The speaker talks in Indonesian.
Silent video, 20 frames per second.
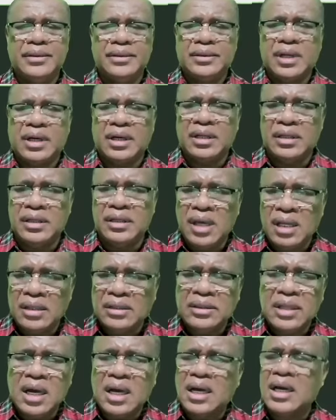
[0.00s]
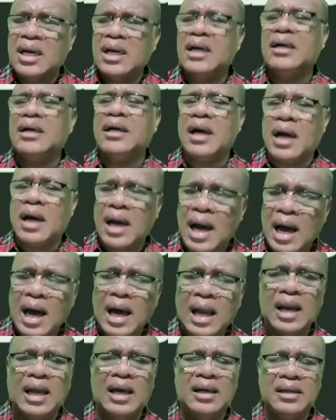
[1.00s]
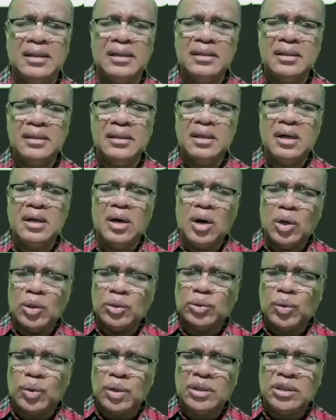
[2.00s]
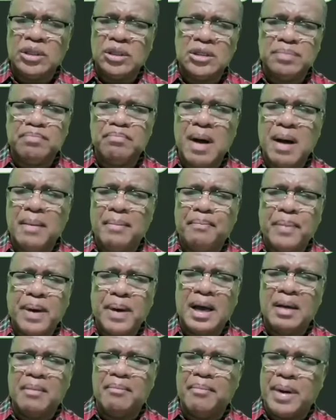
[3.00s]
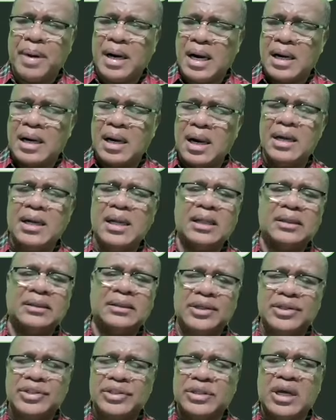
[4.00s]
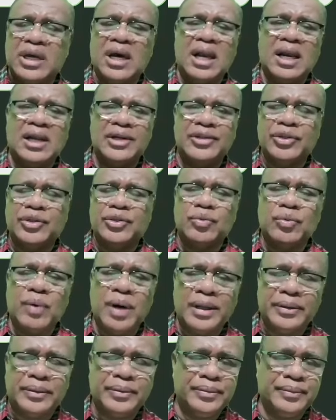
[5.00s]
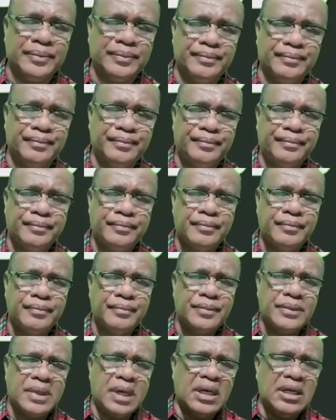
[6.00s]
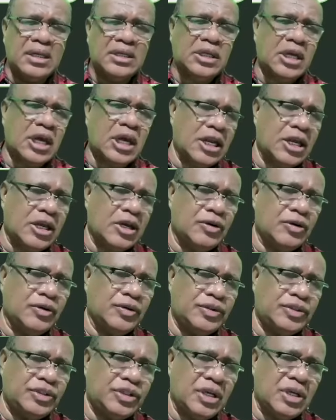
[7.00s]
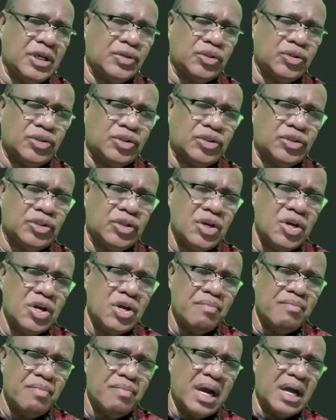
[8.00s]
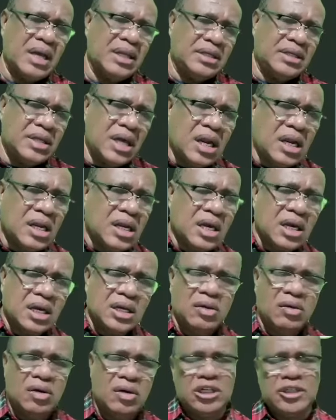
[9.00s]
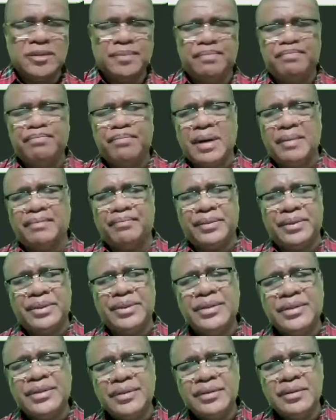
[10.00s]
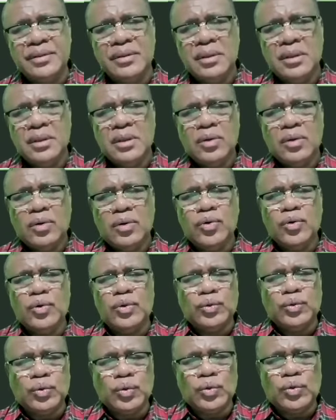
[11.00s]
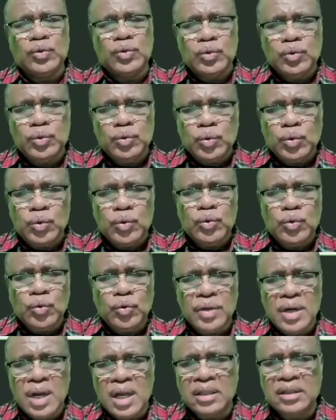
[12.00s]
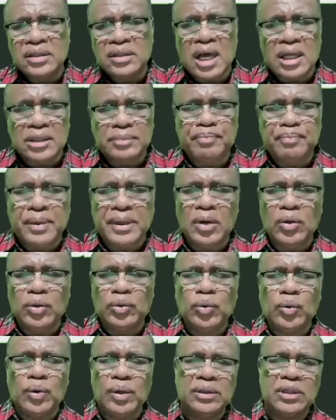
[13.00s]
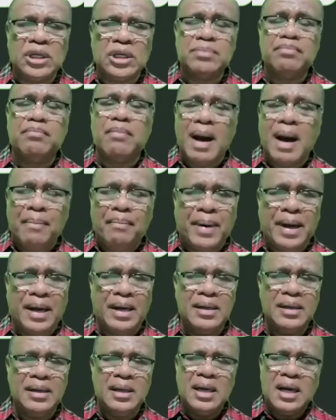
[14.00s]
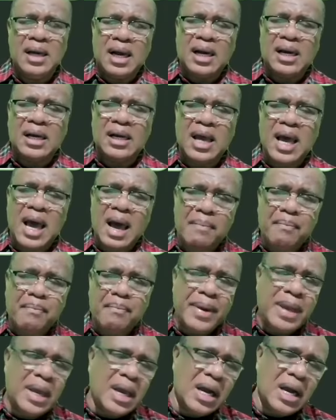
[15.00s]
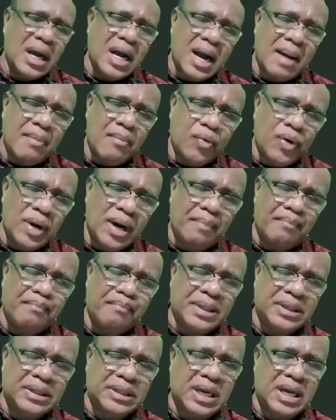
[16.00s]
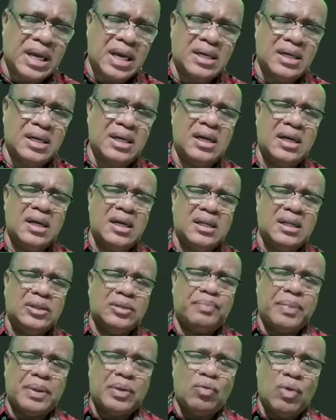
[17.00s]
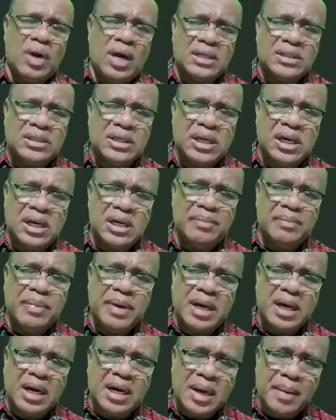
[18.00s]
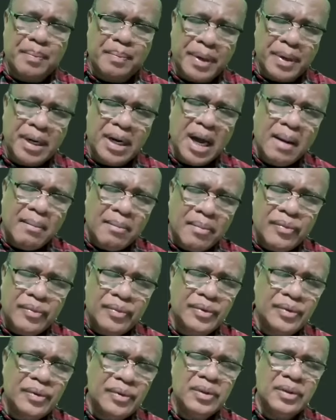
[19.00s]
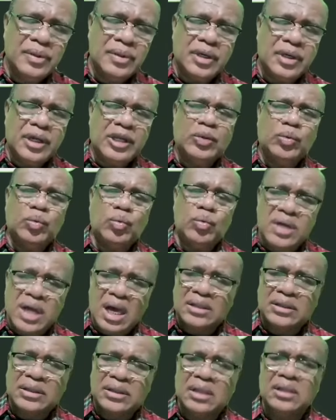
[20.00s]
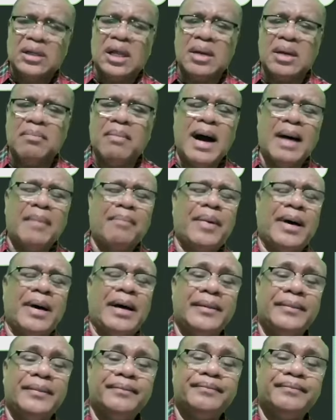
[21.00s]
Ternyata kehendak Allah, otoritas Bapa berada di atas segala sesuatu. Ini sekaligus Yesus mengajarkan Yohanes Pembaptis untuk tunduk dan taat pada otoritas Bapa. Karena apa yang kamu dapatkan, penugasan yang diberikan kepadamu, itu datang dari Bapa.